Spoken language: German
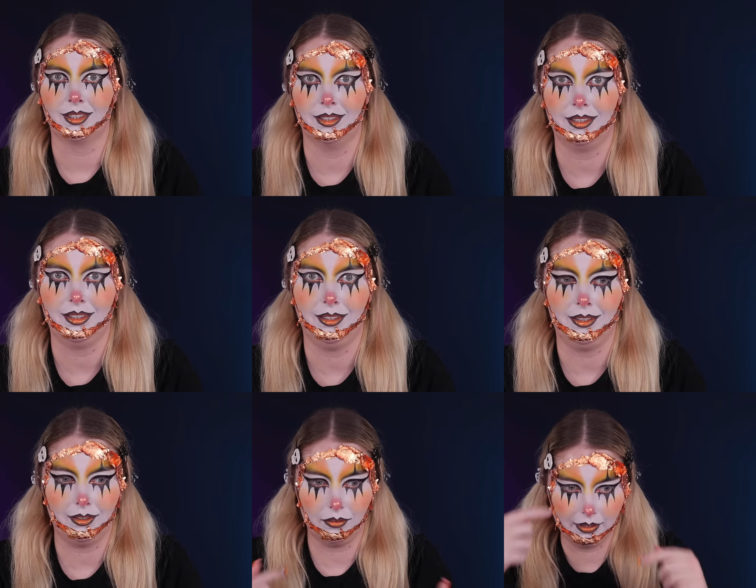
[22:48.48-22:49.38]

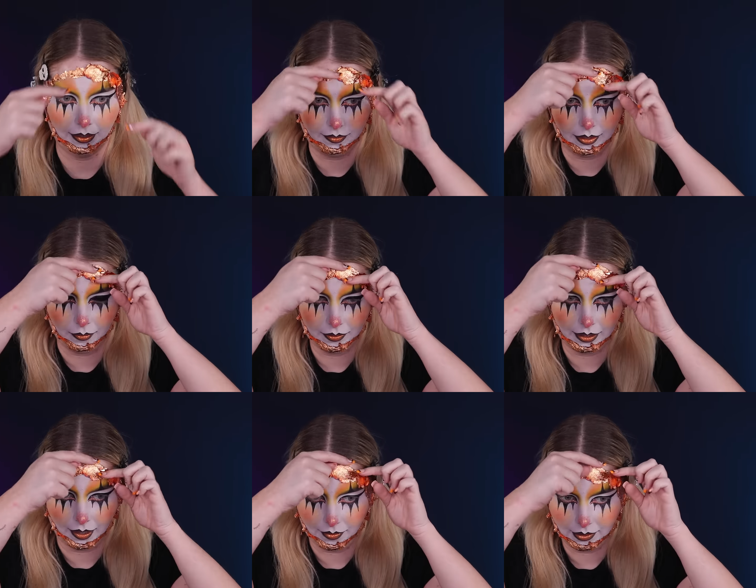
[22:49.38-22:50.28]
Tada! Und jetzt, glaube
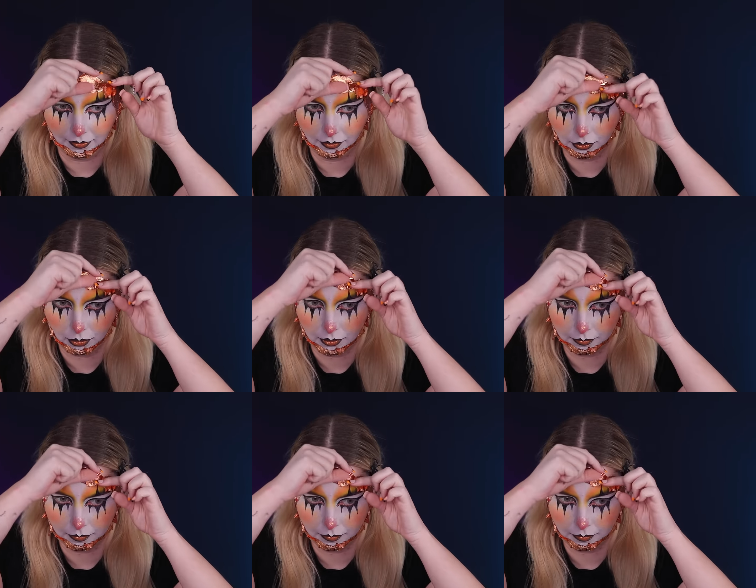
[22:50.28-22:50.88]
ich, kann man das so